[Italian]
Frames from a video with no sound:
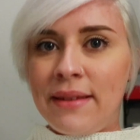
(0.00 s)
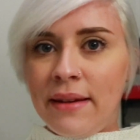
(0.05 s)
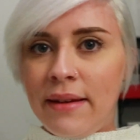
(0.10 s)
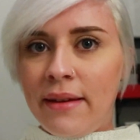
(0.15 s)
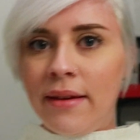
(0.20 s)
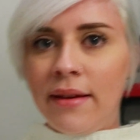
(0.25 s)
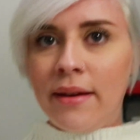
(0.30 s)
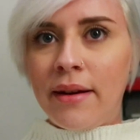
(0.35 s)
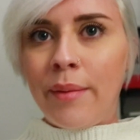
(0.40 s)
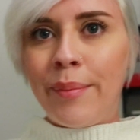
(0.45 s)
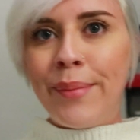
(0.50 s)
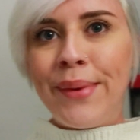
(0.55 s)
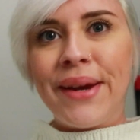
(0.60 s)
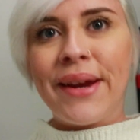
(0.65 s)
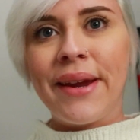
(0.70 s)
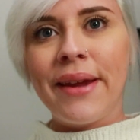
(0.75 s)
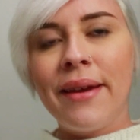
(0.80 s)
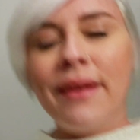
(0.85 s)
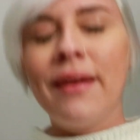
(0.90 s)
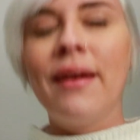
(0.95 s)
sera
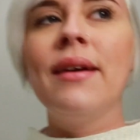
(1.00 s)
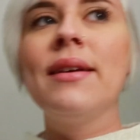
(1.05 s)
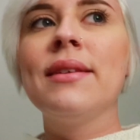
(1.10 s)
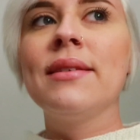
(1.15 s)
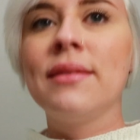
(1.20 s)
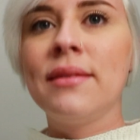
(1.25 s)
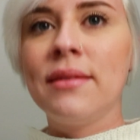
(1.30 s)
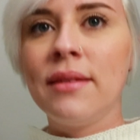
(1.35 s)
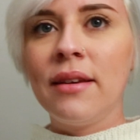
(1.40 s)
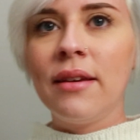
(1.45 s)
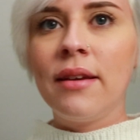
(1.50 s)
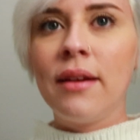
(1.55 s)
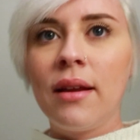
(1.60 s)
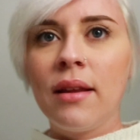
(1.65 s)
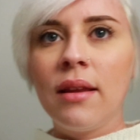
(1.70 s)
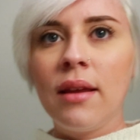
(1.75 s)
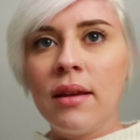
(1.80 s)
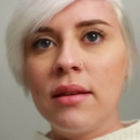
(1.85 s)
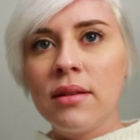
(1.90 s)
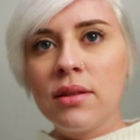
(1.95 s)
perché è sera
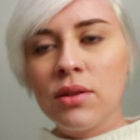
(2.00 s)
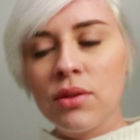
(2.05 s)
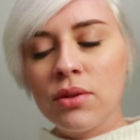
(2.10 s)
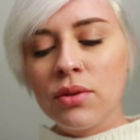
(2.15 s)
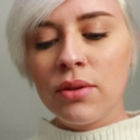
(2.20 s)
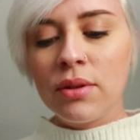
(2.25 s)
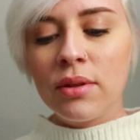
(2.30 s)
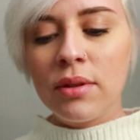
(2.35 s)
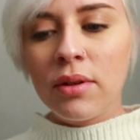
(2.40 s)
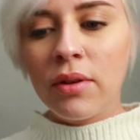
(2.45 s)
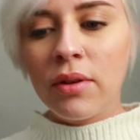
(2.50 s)
adesso